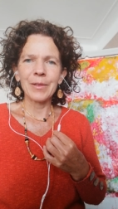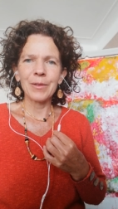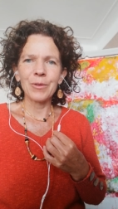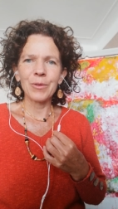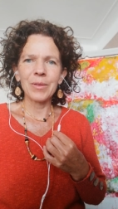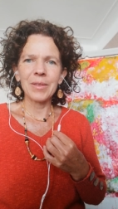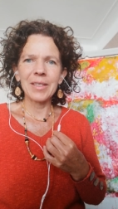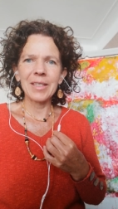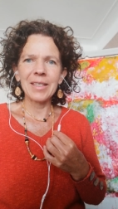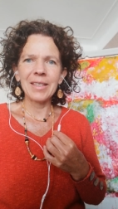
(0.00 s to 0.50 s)

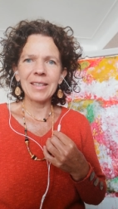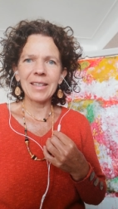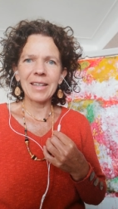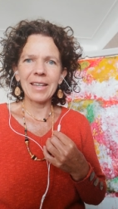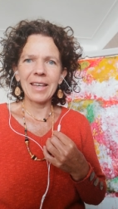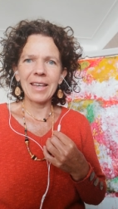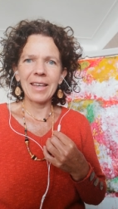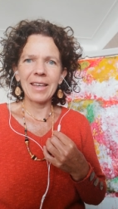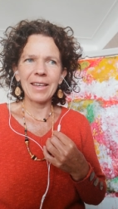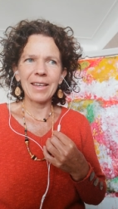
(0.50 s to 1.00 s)
Le titre
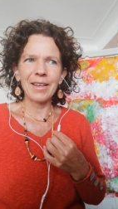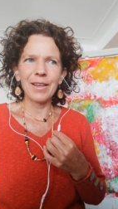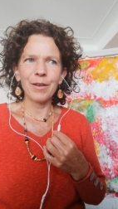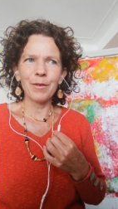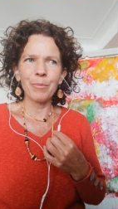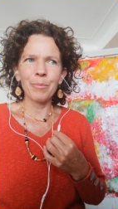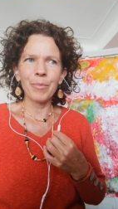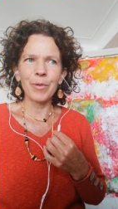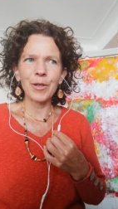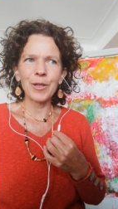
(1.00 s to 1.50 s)
est
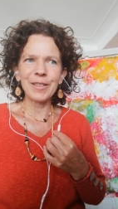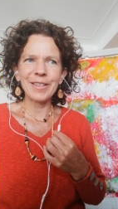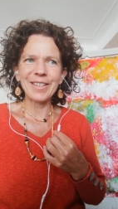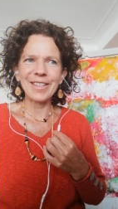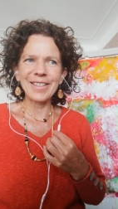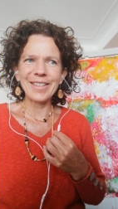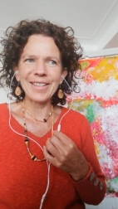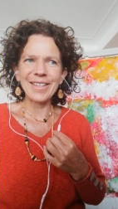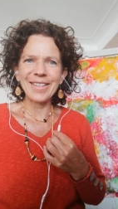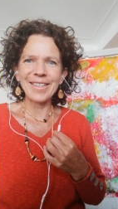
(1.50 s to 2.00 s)

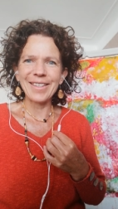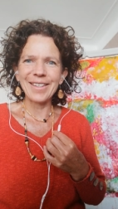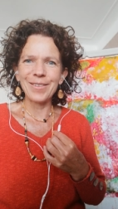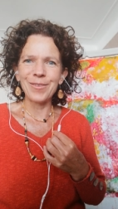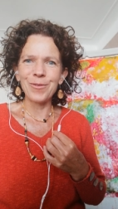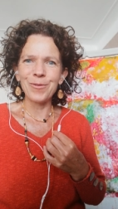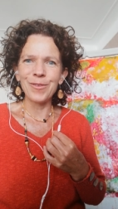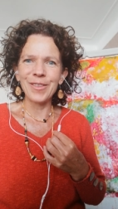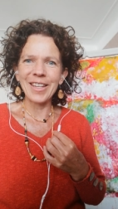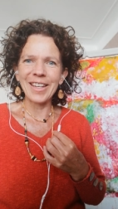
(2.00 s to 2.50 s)
Porter des
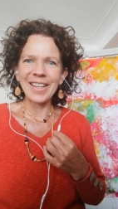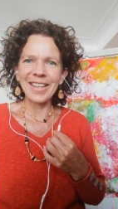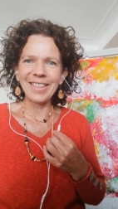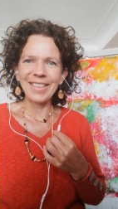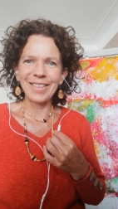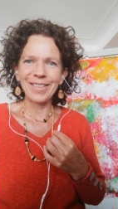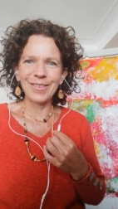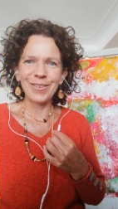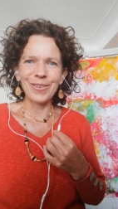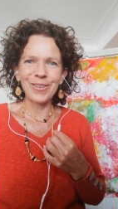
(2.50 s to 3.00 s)

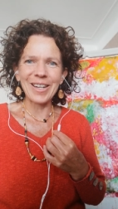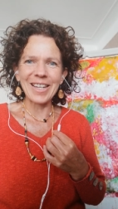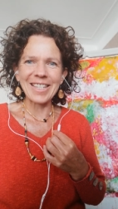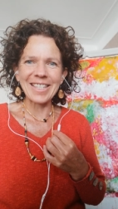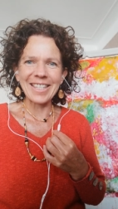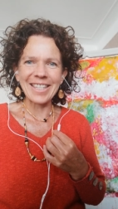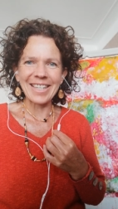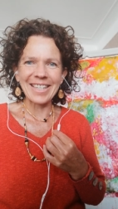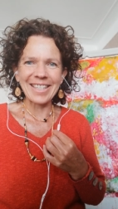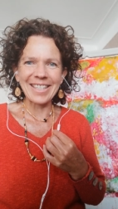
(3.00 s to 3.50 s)
lunettes de
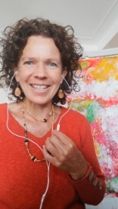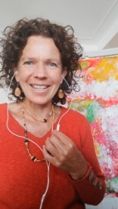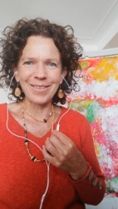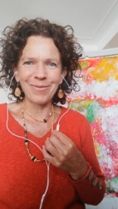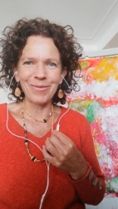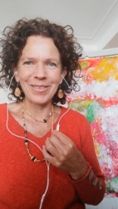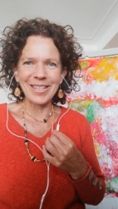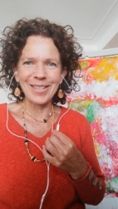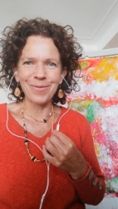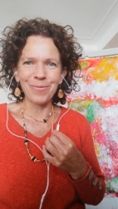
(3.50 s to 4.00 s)
la
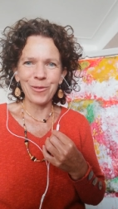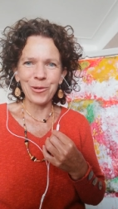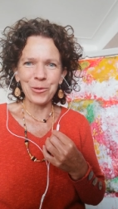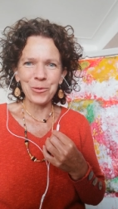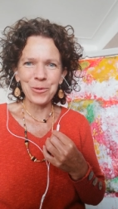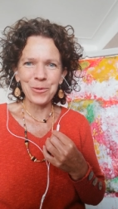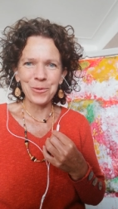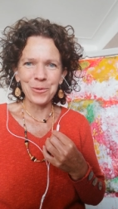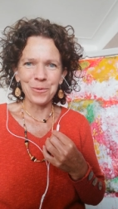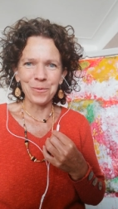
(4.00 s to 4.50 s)
cinquième
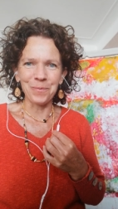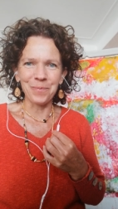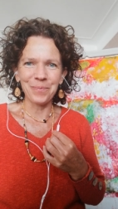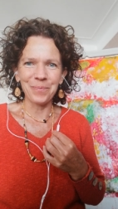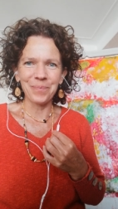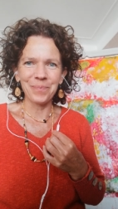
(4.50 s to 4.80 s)
dimension.